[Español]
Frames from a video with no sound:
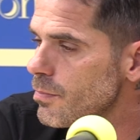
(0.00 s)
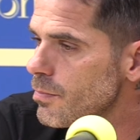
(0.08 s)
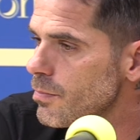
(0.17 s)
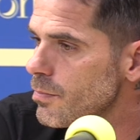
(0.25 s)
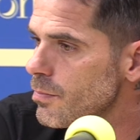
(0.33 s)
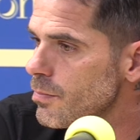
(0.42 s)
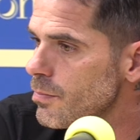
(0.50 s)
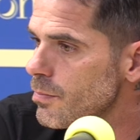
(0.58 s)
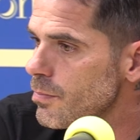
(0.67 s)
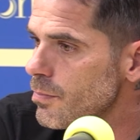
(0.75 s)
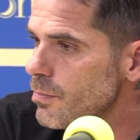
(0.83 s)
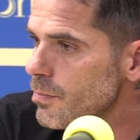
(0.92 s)
¿Tiene
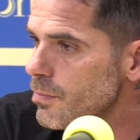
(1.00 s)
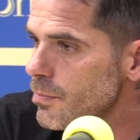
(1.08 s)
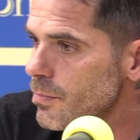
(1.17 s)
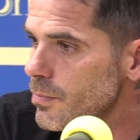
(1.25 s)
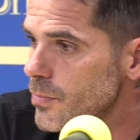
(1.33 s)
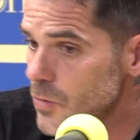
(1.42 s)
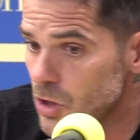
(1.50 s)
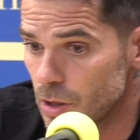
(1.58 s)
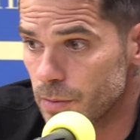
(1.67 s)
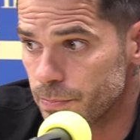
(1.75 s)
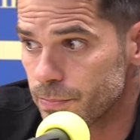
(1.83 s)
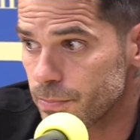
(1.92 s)
usted algún diagnóstico,
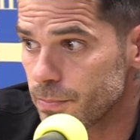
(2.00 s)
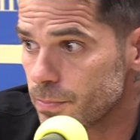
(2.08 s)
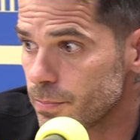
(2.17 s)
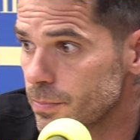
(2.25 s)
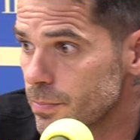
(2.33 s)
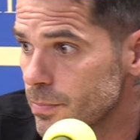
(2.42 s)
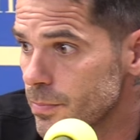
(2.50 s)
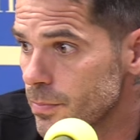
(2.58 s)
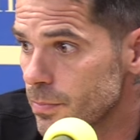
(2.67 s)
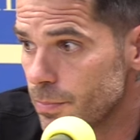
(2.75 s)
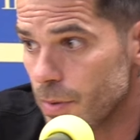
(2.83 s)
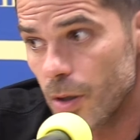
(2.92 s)
alguna opinión?
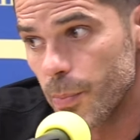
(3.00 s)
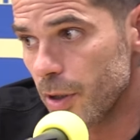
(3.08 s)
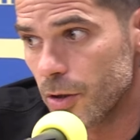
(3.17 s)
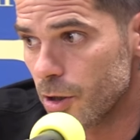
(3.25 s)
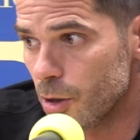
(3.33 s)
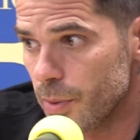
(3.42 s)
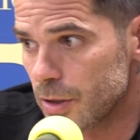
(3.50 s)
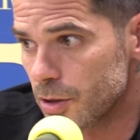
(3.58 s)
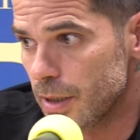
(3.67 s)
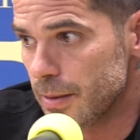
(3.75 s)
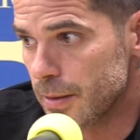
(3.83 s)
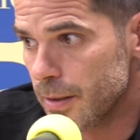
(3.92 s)
Pero, pero lo tengo
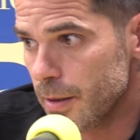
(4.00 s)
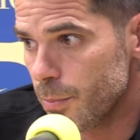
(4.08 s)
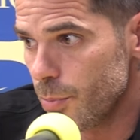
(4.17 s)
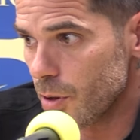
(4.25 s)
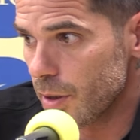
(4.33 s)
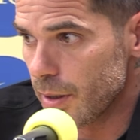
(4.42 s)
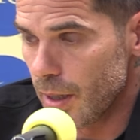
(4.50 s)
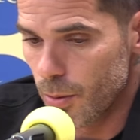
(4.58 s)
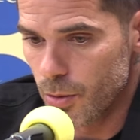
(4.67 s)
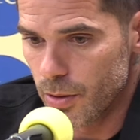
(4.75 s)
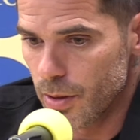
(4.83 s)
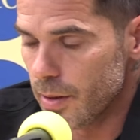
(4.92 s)
personal, porque
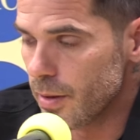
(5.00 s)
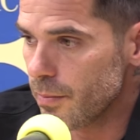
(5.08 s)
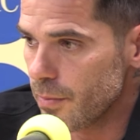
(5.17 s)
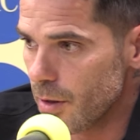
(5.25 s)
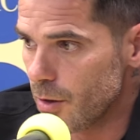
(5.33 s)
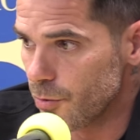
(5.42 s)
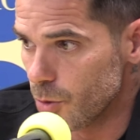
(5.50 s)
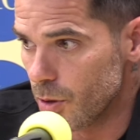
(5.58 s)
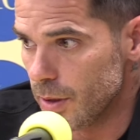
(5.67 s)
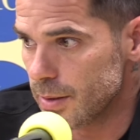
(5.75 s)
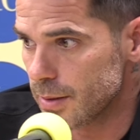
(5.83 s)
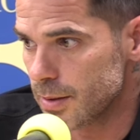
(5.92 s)
hablo de, los
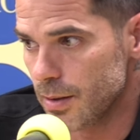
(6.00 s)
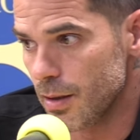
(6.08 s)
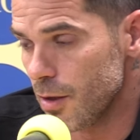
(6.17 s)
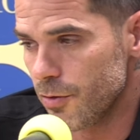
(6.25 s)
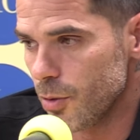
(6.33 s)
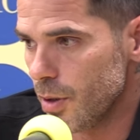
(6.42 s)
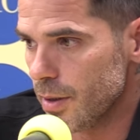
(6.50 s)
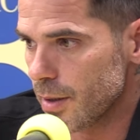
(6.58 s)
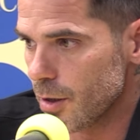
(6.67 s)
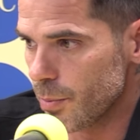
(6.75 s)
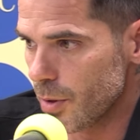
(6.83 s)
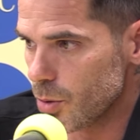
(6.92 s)
futbolistas y de los
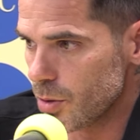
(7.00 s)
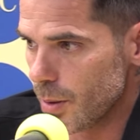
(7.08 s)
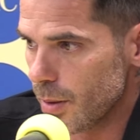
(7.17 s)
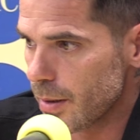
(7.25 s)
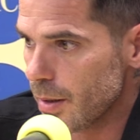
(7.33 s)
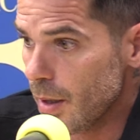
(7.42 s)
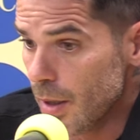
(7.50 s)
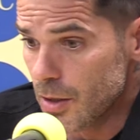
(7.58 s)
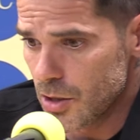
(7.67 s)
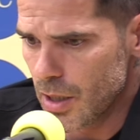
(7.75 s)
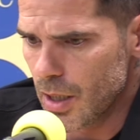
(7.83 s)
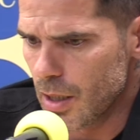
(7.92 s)
futbolistas no me gusta hablar.
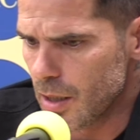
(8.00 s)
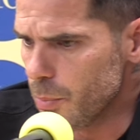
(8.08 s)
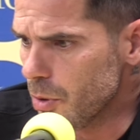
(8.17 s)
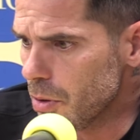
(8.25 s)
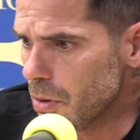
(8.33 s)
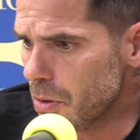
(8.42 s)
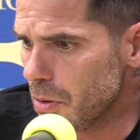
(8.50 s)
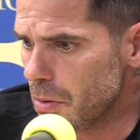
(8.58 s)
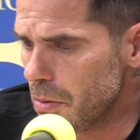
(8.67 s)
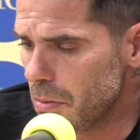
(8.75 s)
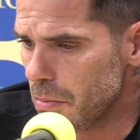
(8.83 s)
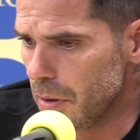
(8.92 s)
Sí que el
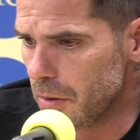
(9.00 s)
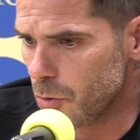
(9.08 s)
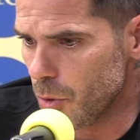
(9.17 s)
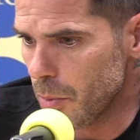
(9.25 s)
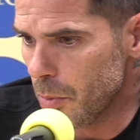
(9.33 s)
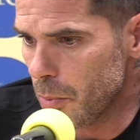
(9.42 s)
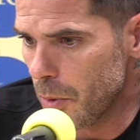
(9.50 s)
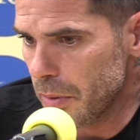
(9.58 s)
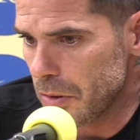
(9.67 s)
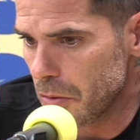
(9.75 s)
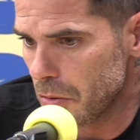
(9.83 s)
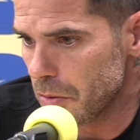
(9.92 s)
equipo eh, tuvimos
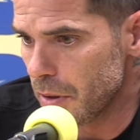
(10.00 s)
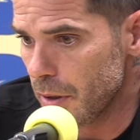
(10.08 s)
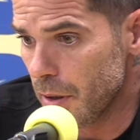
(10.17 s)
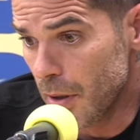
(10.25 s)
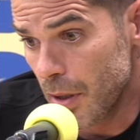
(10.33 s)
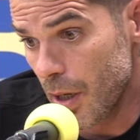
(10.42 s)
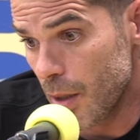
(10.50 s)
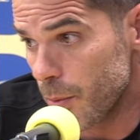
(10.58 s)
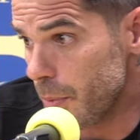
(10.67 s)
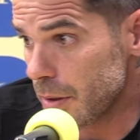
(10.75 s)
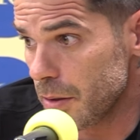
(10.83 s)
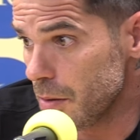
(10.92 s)
momentos donde
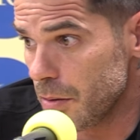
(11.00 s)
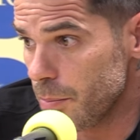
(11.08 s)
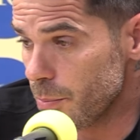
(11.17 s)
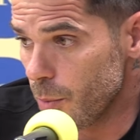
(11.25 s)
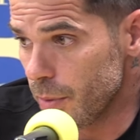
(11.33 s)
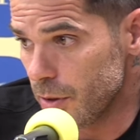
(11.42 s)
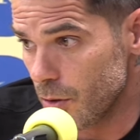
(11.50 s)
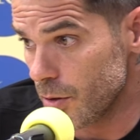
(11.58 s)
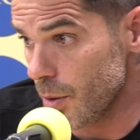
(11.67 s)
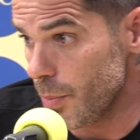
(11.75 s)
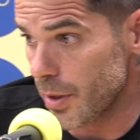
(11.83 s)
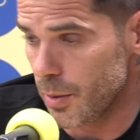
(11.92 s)
ganamos partidos y momentos
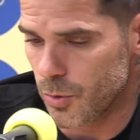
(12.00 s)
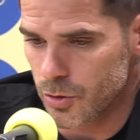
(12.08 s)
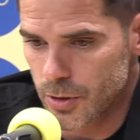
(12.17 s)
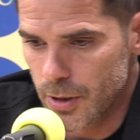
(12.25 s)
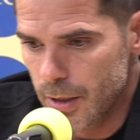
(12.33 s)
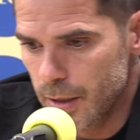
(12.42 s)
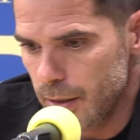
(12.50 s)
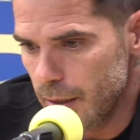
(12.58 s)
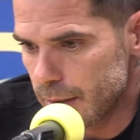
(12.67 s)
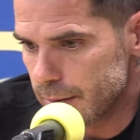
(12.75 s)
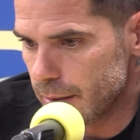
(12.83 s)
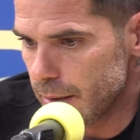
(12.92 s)
donde perdimos, y
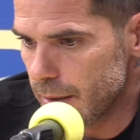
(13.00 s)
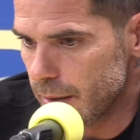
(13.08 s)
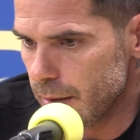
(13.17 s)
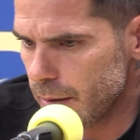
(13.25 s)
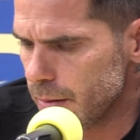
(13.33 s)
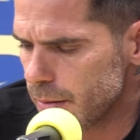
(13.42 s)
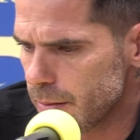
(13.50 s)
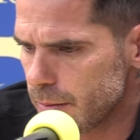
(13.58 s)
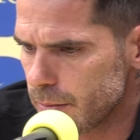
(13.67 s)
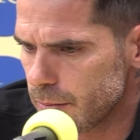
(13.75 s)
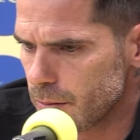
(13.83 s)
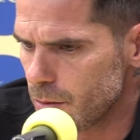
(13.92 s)
hace
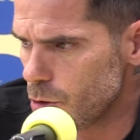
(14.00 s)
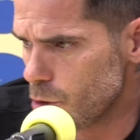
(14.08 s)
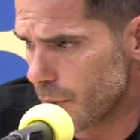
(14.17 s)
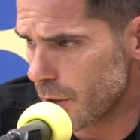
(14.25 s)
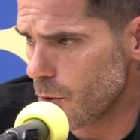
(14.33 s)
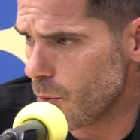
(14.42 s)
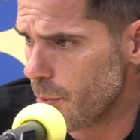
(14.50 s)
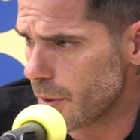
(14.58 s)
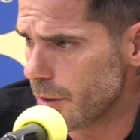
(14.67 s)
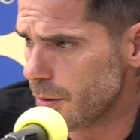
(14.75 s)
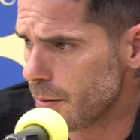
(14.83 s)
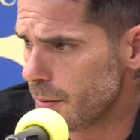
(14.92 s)
ocho partidos, nueve
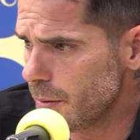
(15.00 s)
partidos,